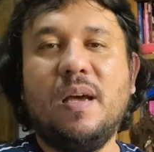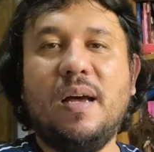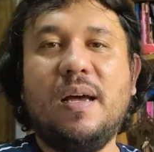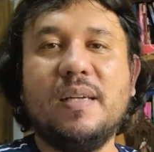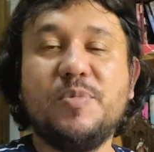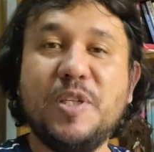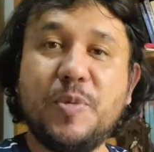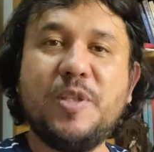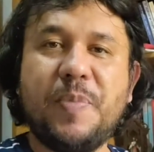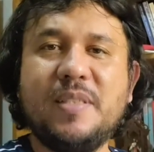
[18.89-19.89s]
As
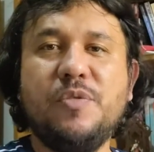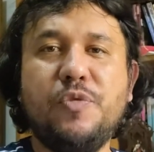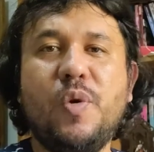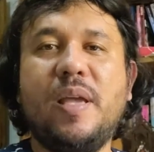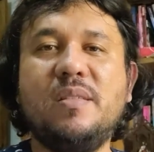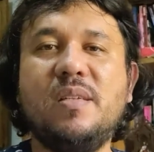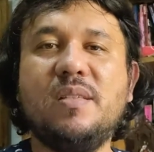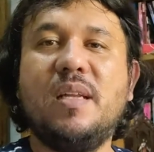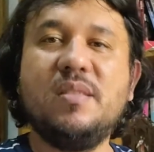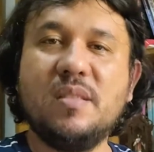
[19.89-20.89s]
minhas principais
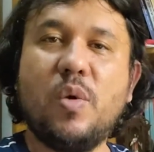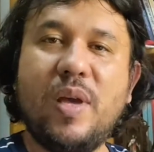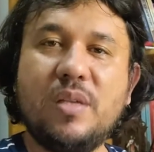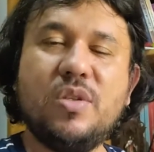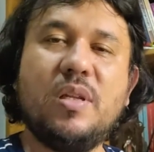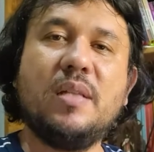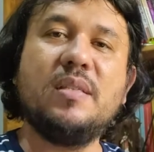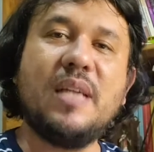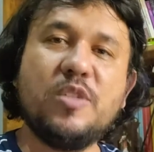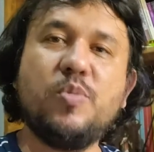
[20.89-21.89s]
influências elas estão
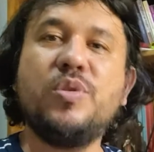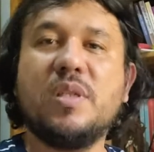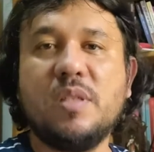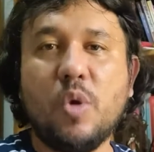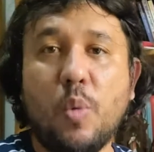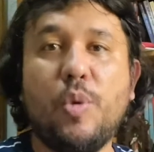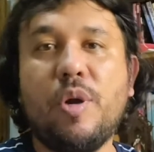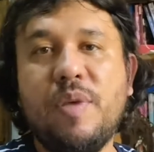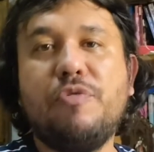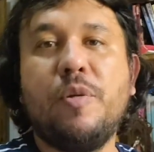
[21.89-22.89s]
relacionadas às músicas que
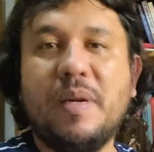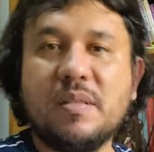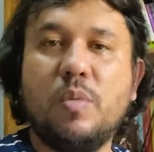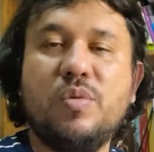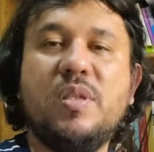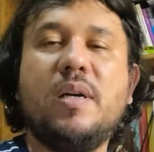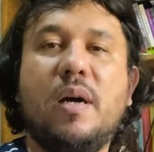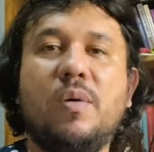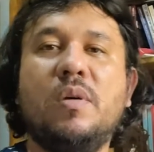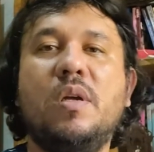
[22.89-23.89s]
comporam a minha formação
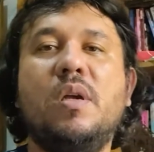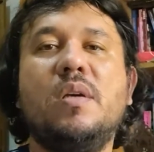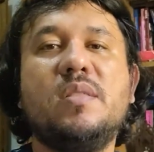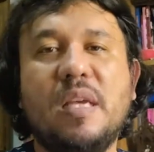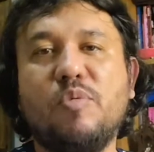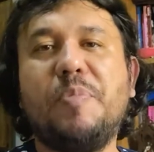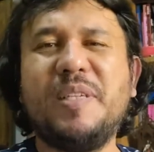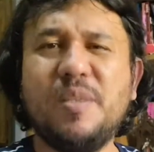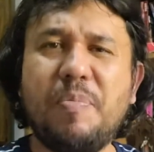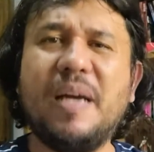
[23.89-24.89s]
musical, sendo as
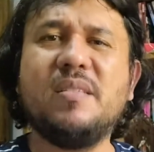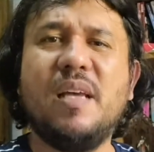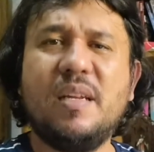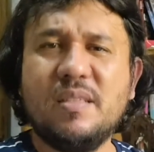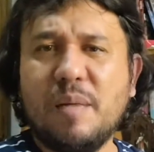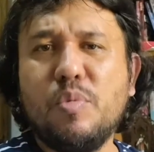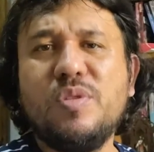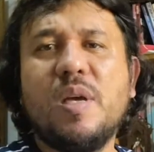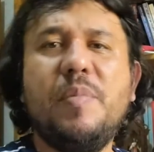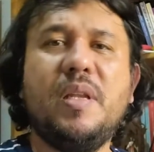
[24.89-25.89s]
principais delas a
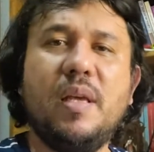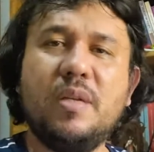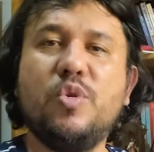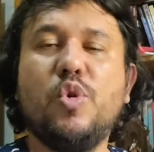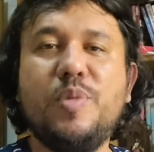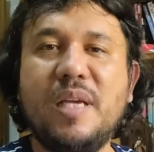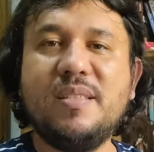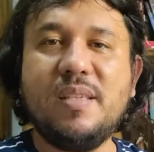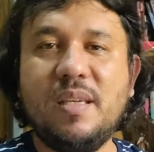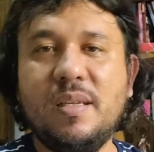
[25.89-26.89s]
música mineira do Clube da
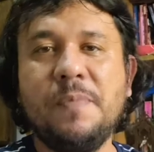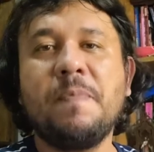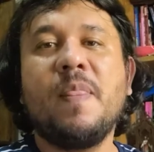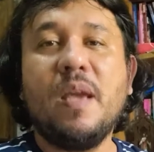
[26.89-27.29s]
Esquina